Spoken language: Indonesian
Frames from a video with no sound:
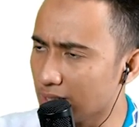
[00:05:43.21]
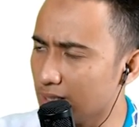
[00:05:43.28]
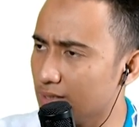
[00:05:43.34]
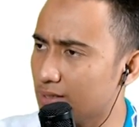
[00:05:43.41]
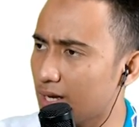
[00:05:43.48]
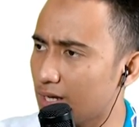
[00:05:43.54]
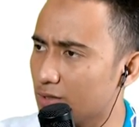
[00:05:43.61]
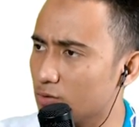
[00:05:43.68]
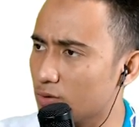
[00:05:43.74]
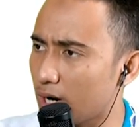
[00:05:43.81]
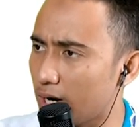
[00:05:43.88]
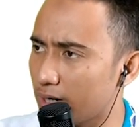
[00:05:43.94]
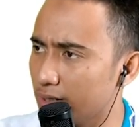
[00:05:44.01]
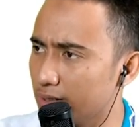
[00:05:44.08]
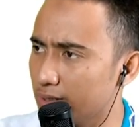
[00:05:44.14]
Kita
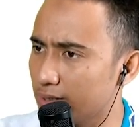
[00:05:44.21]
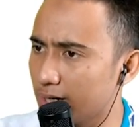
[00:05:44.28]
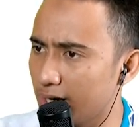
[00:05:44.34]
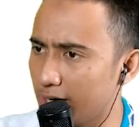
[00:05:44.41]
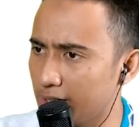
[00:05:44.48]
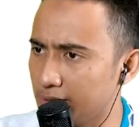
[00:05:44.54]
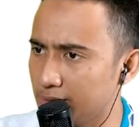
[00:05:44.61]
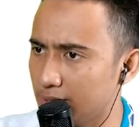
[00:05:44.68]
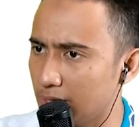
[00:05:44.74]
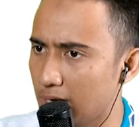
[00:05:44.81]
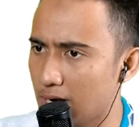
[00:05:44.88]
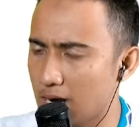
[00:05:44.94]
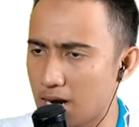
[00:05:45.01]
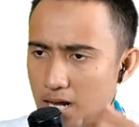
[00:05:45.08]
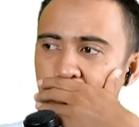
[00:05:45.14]
tukarin dengan
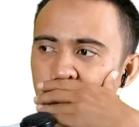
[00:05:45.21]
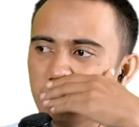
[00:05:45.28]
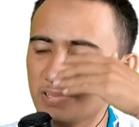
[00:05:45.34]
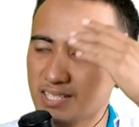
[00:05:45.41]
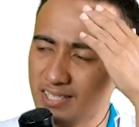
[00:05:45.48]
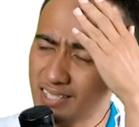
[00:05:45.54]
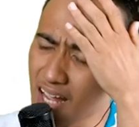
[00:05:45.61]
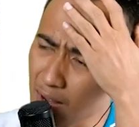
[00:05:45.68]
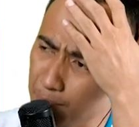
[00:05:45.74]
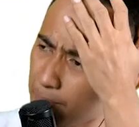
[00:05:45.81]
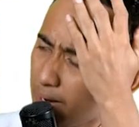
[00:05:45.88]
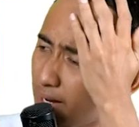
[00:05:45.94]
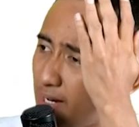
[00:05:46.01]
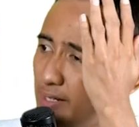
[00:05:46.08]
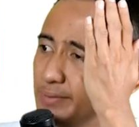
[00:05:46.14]
Siapa
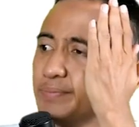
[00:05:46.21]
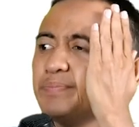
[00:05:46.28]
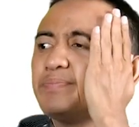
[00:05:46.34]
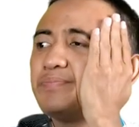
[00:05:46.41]
ya?